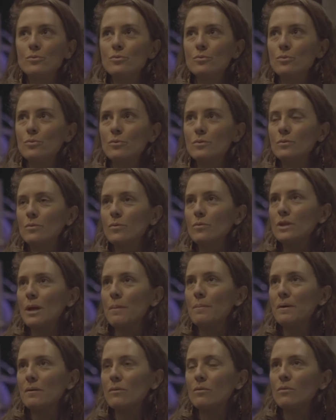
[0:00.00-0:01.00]
où on
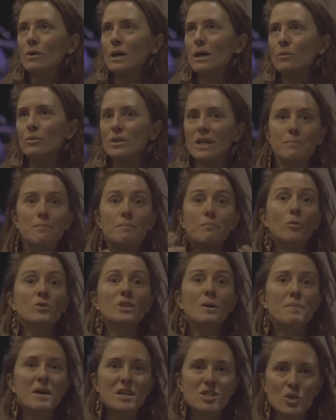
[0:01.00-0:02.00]
n'a pas, ouais, on est, on
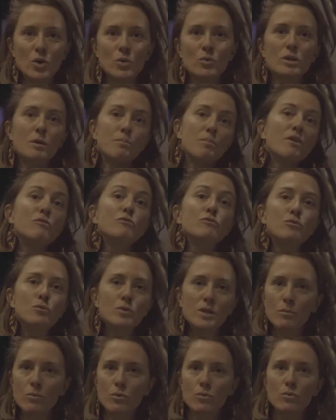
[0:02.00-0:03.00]
est personne, on n'est pas vu.
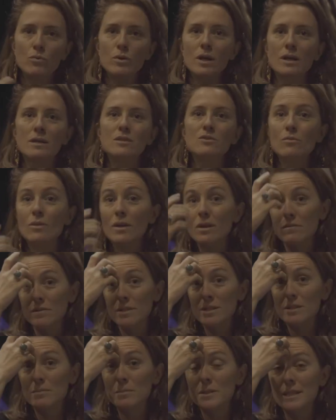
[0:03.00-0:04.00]
Il y a beaucoup la question de
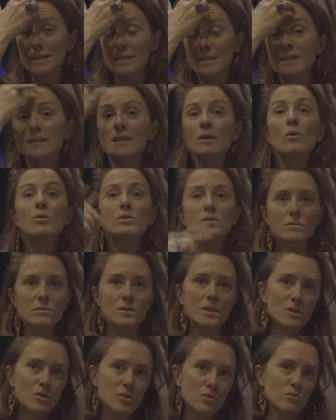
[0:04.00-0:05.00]
l'invisibilité, qui est aussi
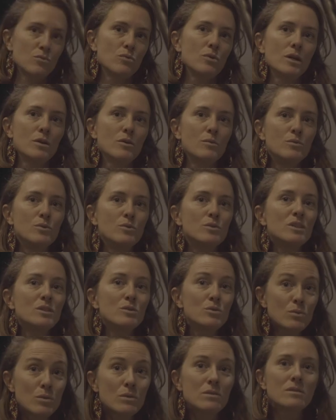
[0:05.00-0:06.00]
une question de la communauté
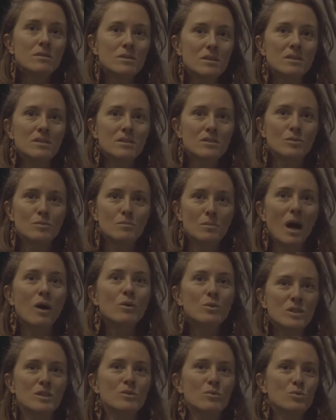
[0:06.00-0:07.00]
sourde, qui se
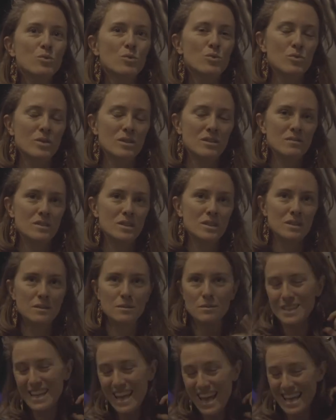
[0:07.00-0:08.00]
bat aussi contre son
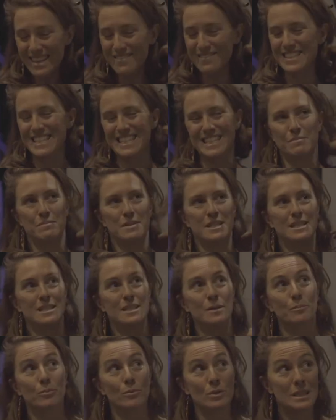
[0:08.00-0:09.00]

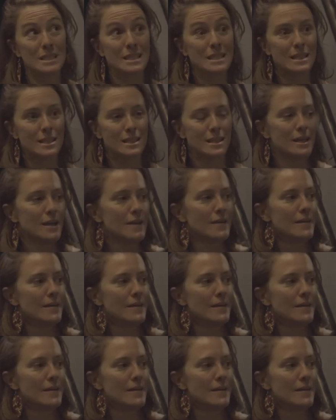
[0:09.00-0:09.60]
invisibilité politique.